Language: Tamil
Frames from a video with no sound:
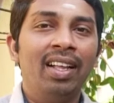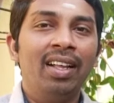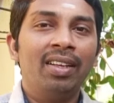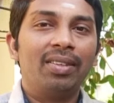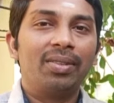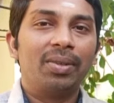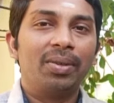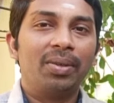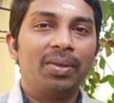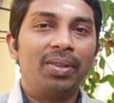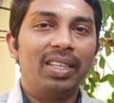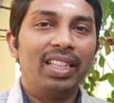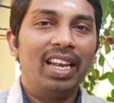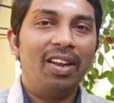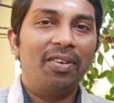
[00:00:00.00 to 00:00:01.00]
ஸோ
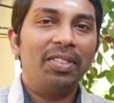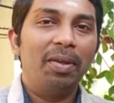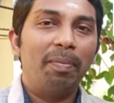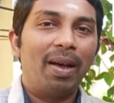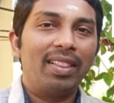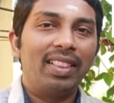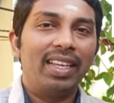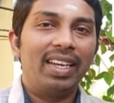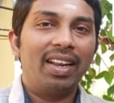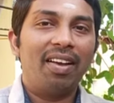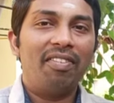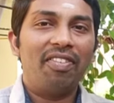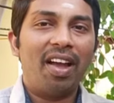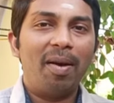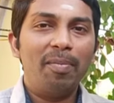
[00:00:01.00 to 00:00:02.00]
இதில் வந்து பார்த்தீங்கன்னா
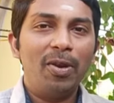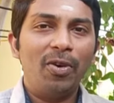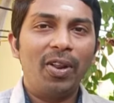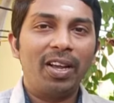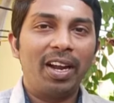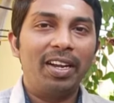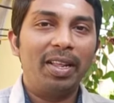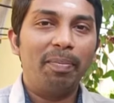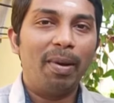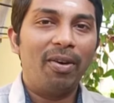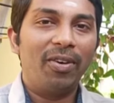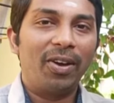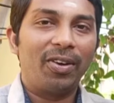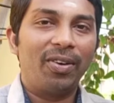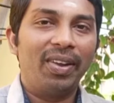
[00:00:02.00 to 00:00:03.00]
ஃபேமிலியோட கண்டிப்பாக
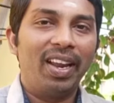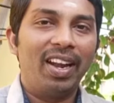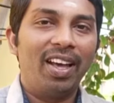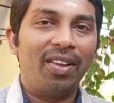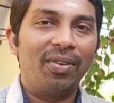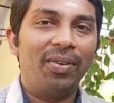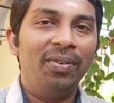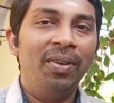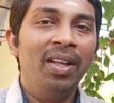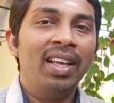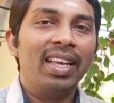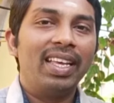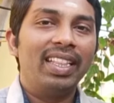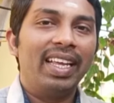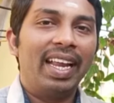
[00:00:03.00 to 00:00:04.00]
வரணும் எல்லோரும்
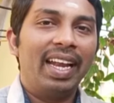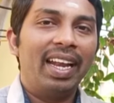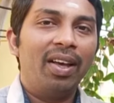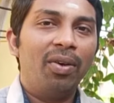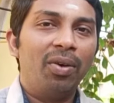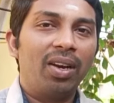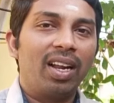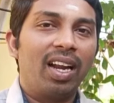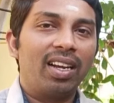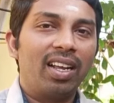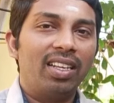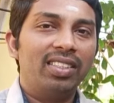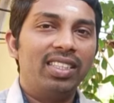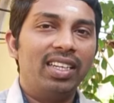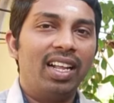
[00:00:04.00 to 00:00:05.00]
இது என்ன ஒரு
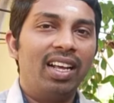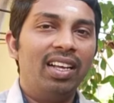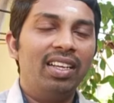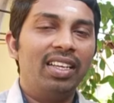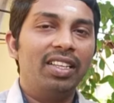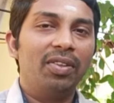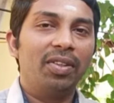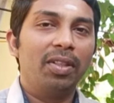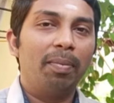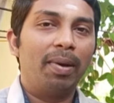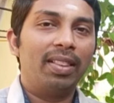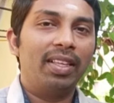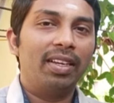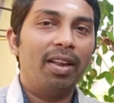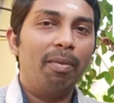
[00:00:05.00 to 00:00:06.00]
கண்காட்சினா இது வந்து
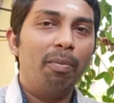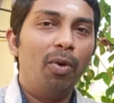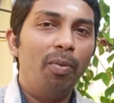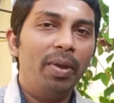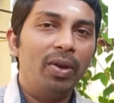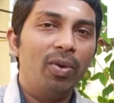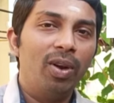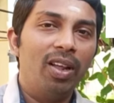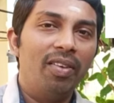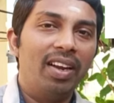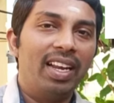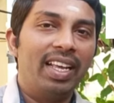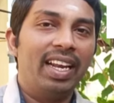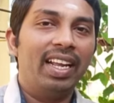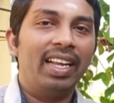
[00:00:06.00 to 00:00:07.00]
பார்த்திங்கன்னா பூமிக்குள்ளே
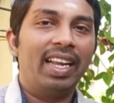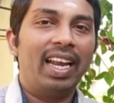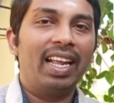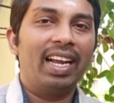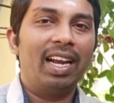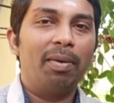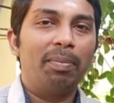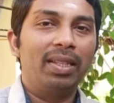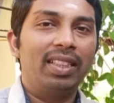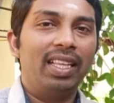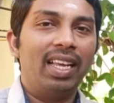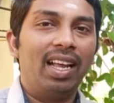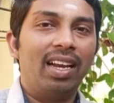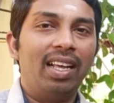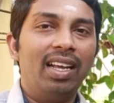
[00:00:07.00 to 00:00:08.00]
விளையிற கிழங்குகளை
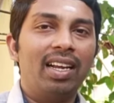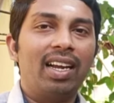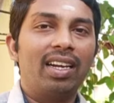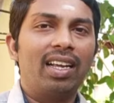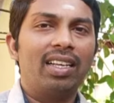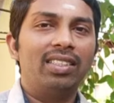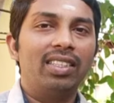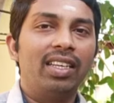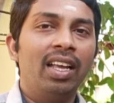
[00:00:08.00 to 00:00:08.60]
பற்றியான கண்காட்சி